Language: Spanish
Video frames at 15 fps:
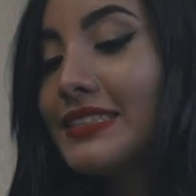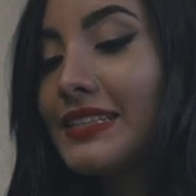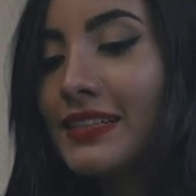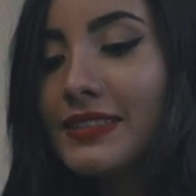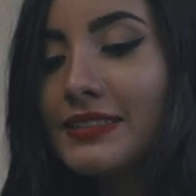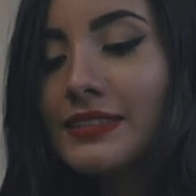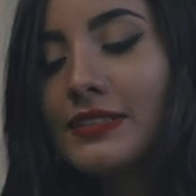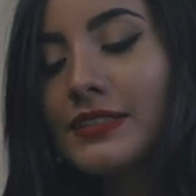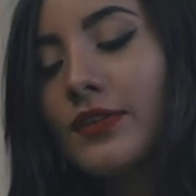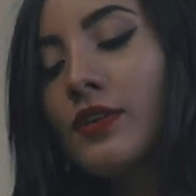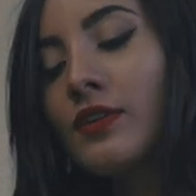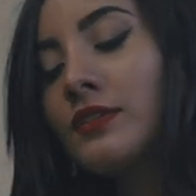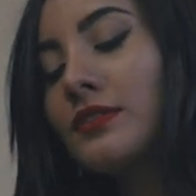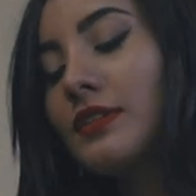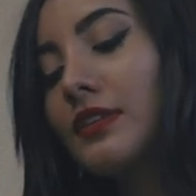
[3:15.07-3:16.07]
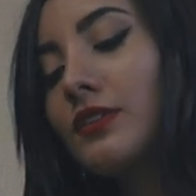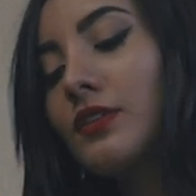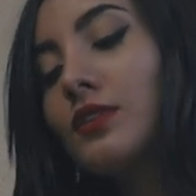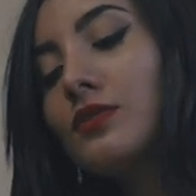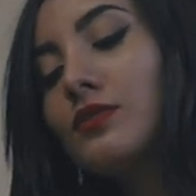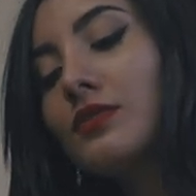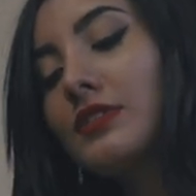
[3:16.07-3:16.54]
Sé que si sigo en
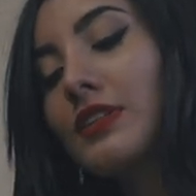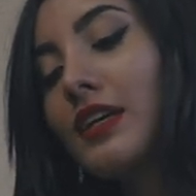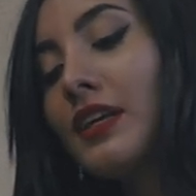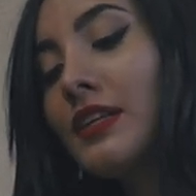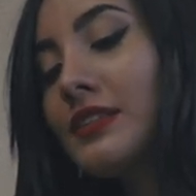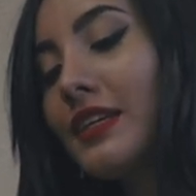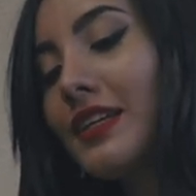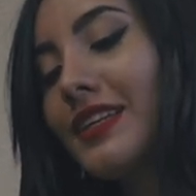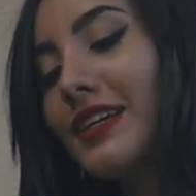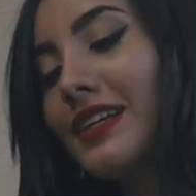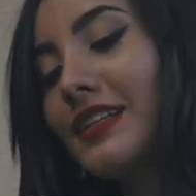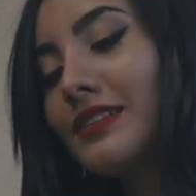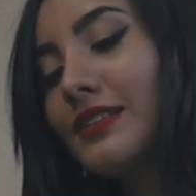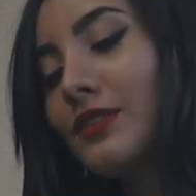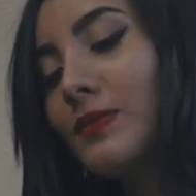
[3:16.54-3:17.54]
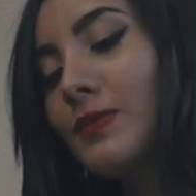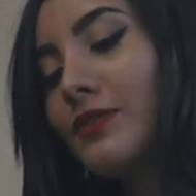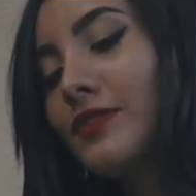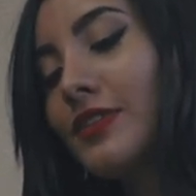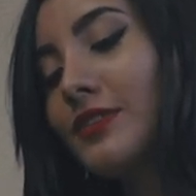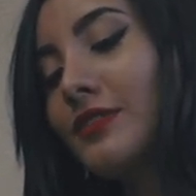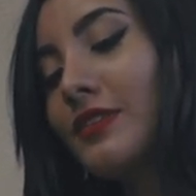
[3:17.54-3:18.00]
contacto con ustedes seguiré creciendo
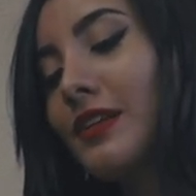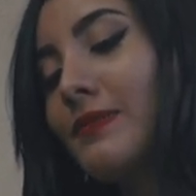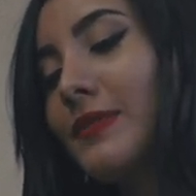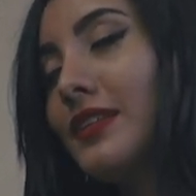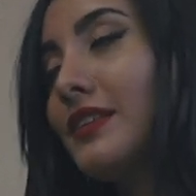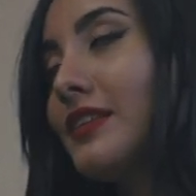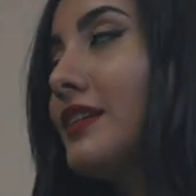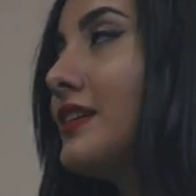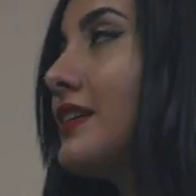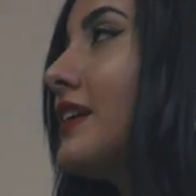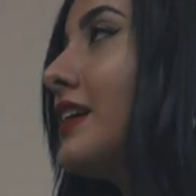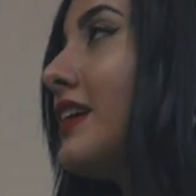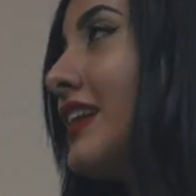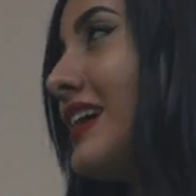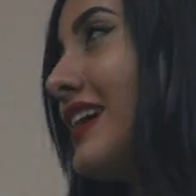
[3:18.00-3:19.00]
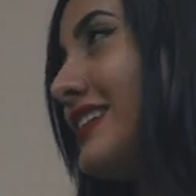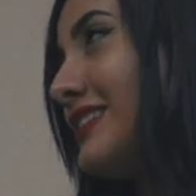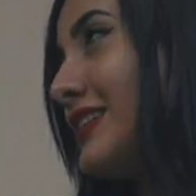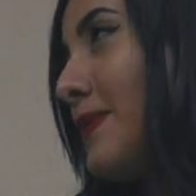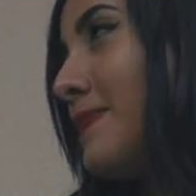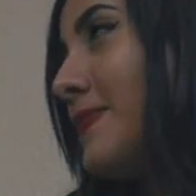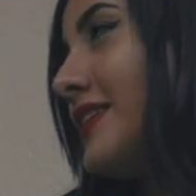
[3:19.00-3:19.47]
profesionalmente.
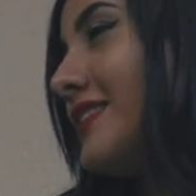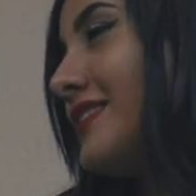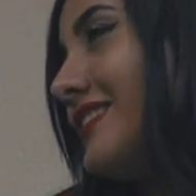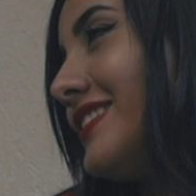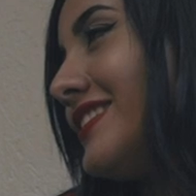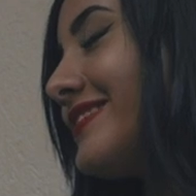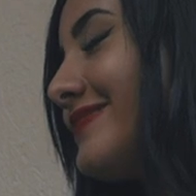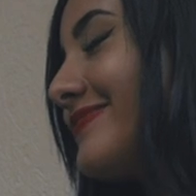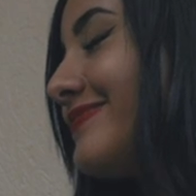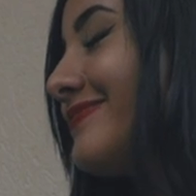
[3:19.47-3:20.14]
Gracias, Perky.